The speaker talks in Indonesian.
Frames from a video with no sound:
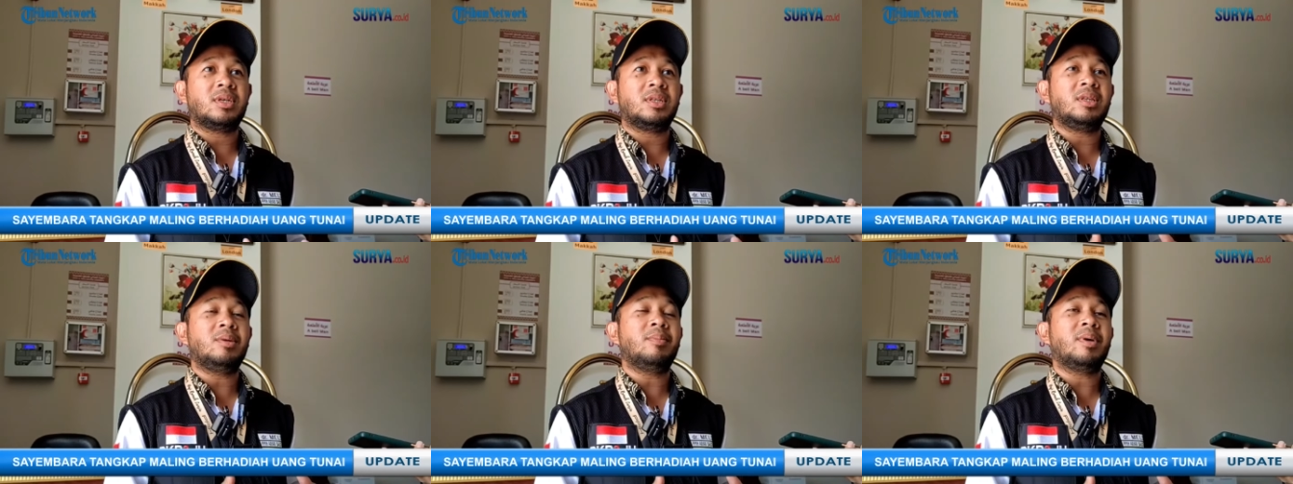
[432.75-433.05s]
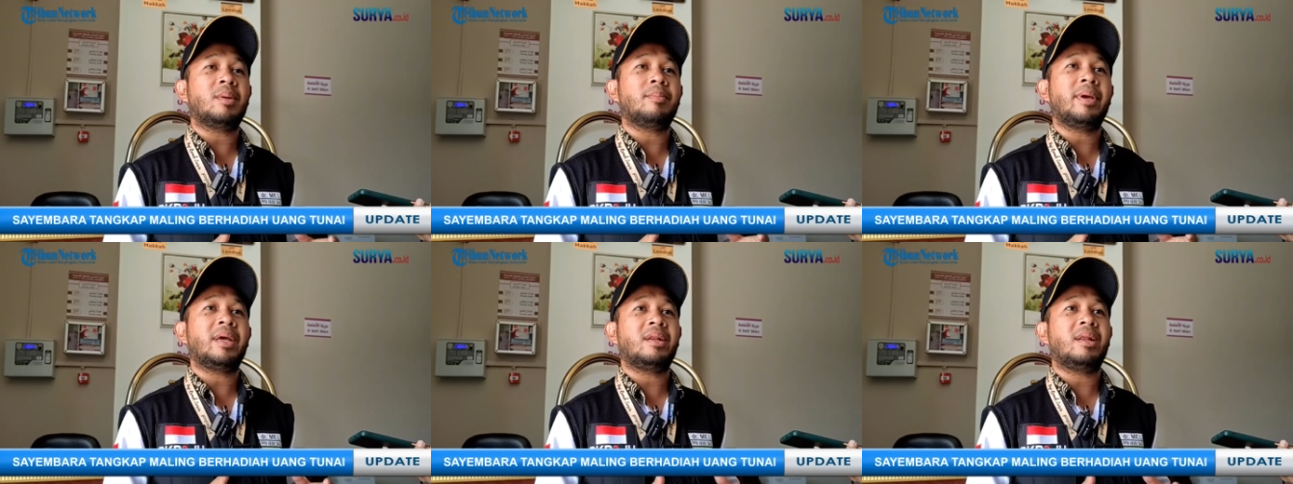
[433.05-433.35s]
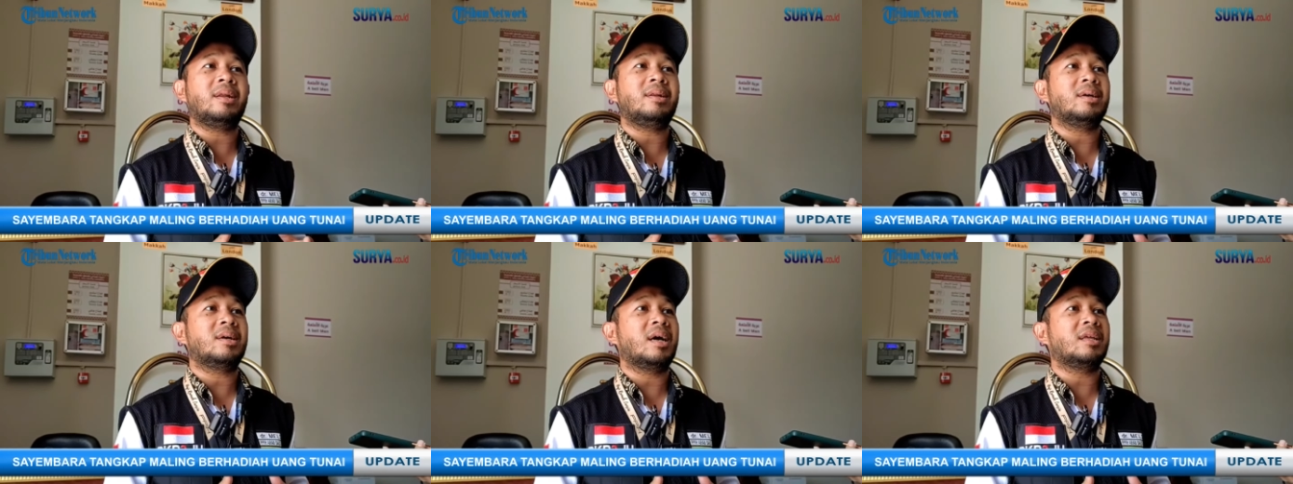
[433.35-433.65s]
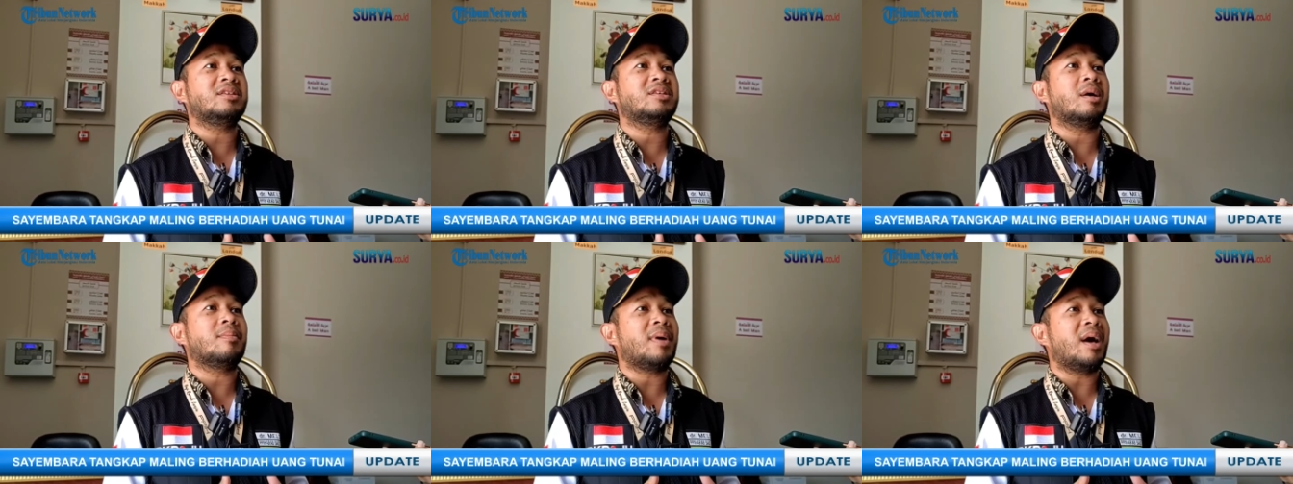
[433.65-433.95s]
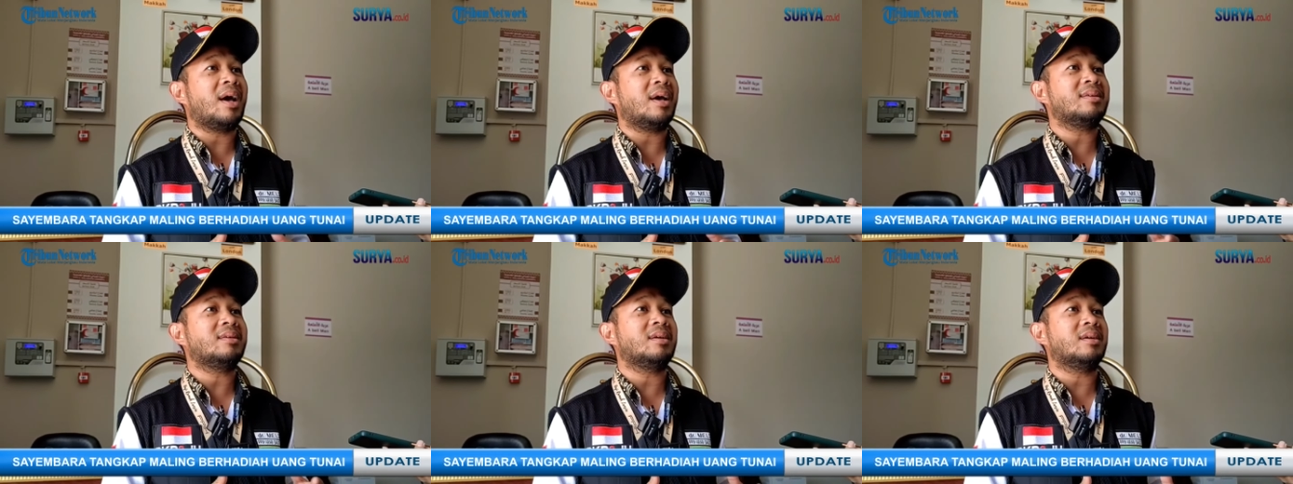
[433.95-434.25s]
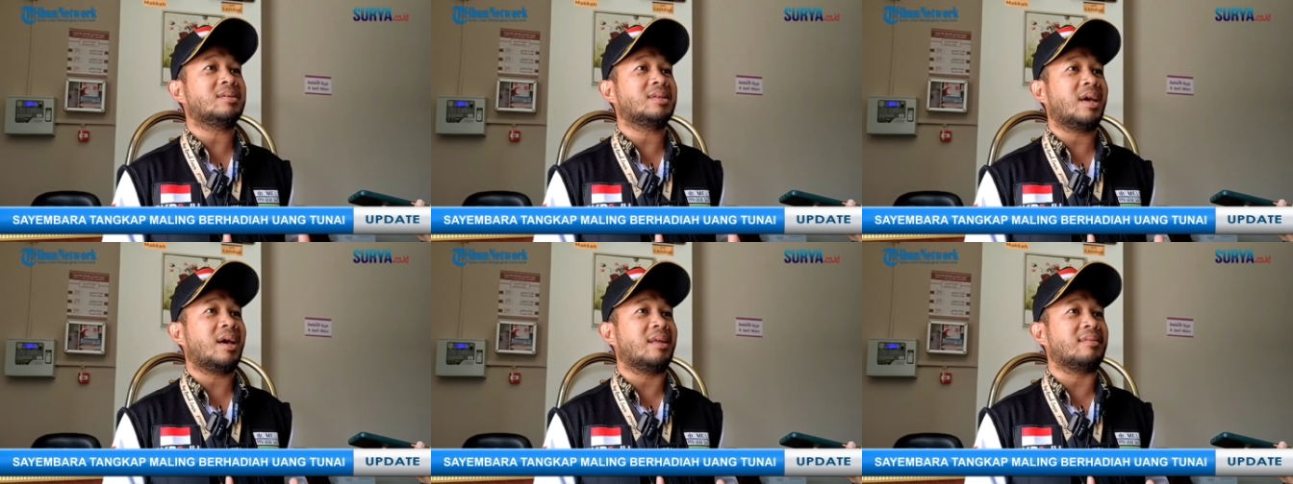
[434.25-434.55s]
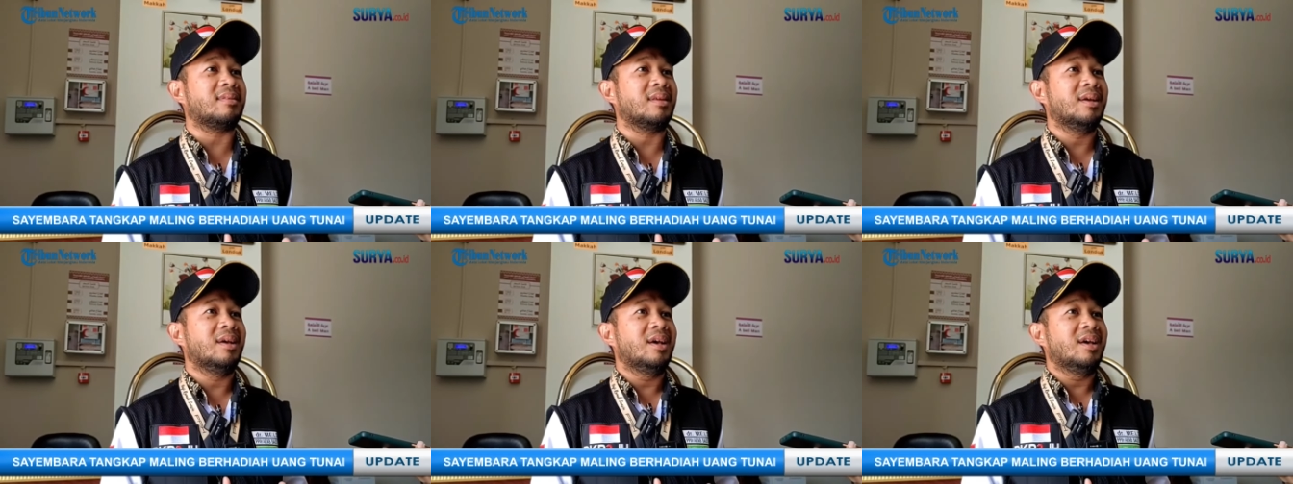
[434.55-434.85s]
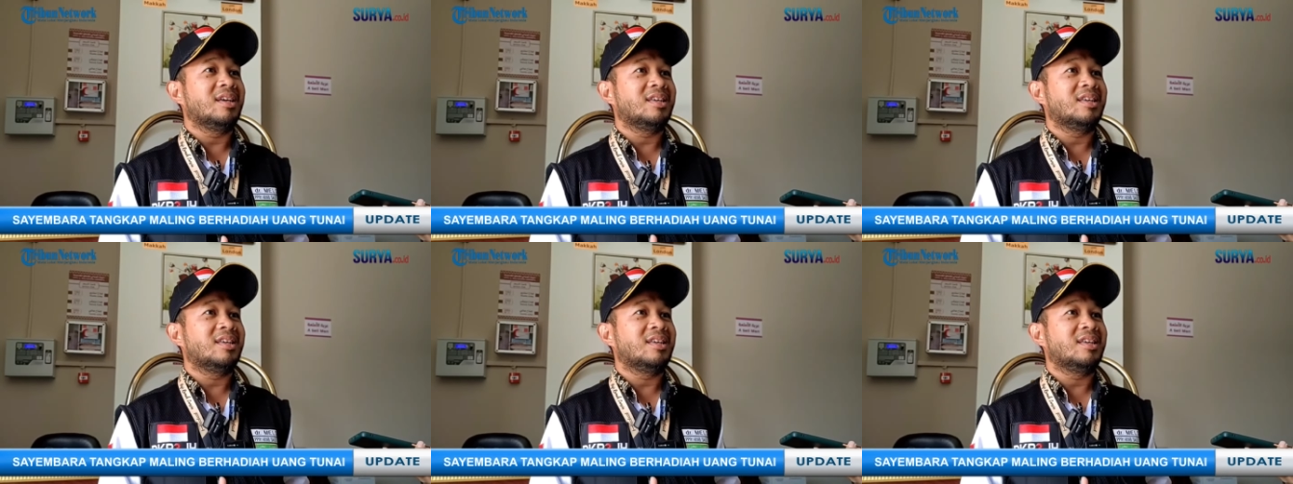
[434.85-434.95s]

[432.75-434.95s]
Ini berbeda dengan jamaah haji yang sehat.